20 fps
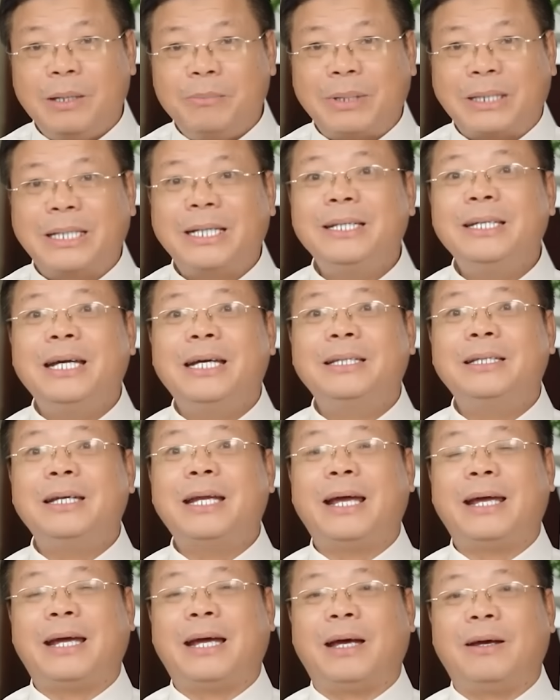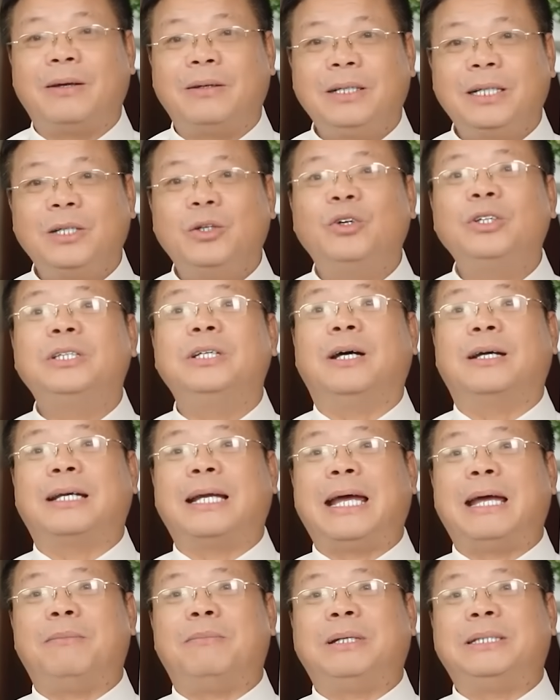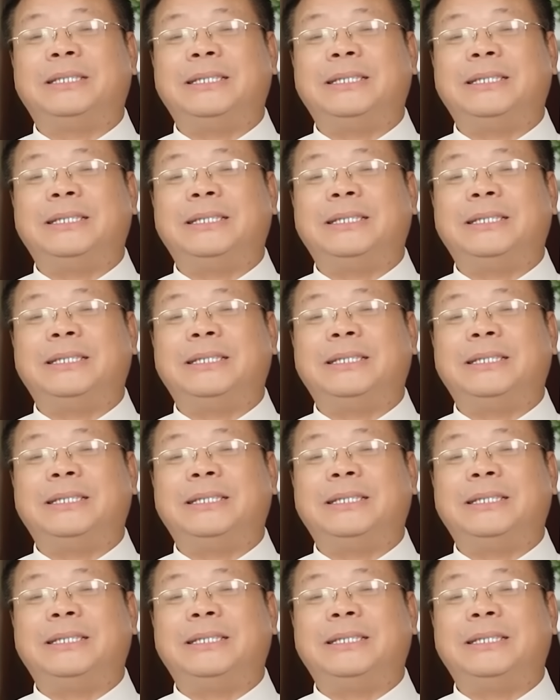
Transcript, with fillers: Nhưng mà tất nhiên thế này ạ, những đối tượng này mà